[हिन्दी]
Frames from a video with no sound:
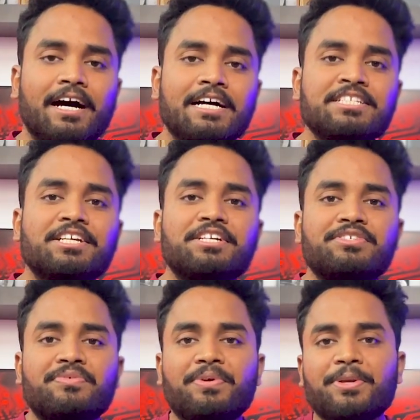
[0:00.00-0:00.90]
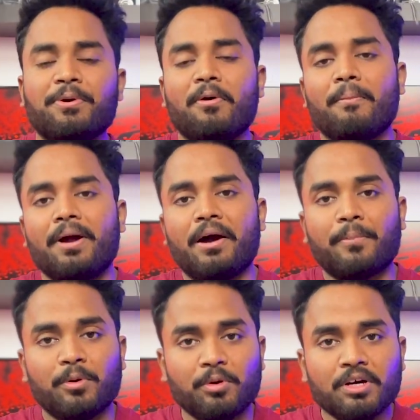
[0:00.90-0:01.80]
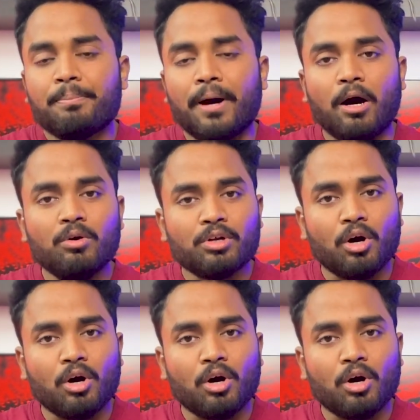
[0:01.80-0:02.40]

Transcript: आज के इस वीडियो में मैं आपको बाउल्ट